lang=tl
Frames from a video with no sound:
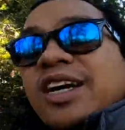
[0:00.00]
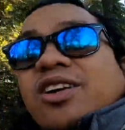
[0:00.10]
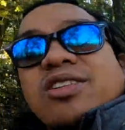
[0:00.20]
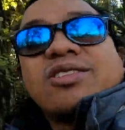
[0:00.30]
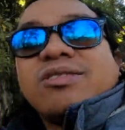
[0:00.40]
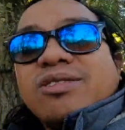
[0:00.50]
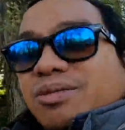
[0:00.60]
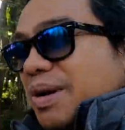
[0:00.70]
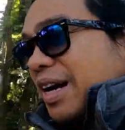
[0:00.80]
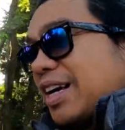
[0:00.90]
lang ngayon,
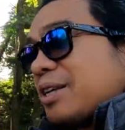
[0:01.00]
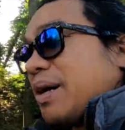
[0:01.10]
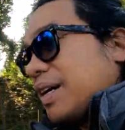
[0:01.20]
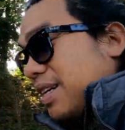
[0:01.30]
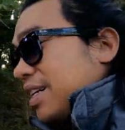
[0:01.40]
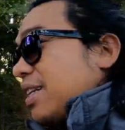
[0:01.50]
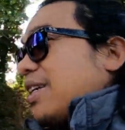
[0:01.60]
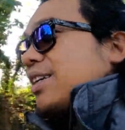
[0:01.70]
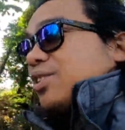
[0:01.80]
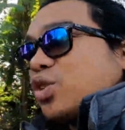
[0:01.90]
umaga, di ba?
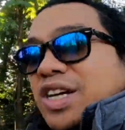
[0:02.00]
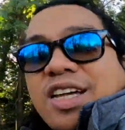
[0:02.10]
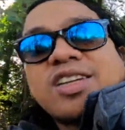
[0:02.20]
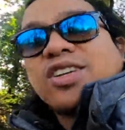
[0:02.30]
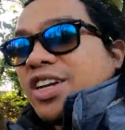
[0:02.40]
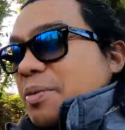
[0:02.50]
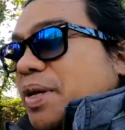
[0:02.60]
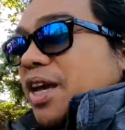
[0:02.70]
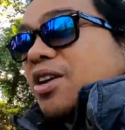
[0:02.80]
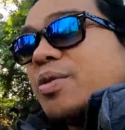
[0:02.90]
Total, Saturday
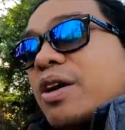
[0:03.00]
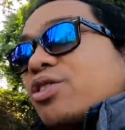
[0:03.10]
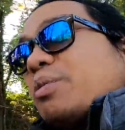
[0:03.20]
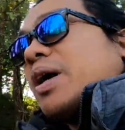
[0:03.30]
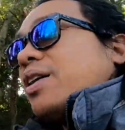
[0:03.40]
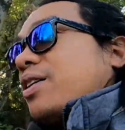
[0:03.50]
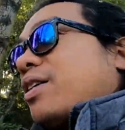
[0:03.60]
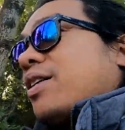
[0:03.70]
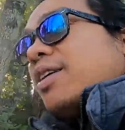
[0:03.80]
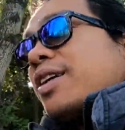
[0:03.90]
naman ngayon, wala akong trabaho.
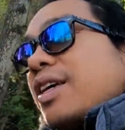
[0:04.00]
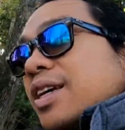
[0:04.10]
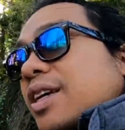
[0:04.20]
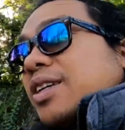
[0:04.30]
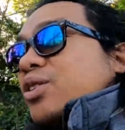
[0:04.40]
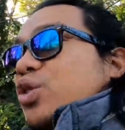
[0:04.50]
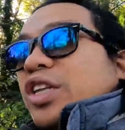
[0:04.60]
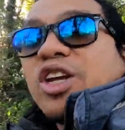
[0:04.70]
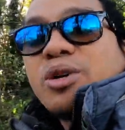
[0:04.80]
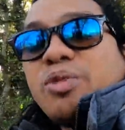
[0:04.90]

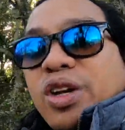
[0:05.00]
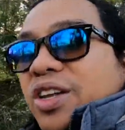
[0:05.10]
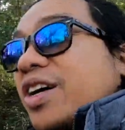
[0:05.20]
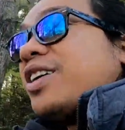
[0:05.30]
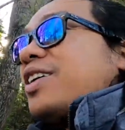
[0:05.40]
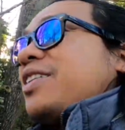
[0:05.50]
Sulitin ko muna to.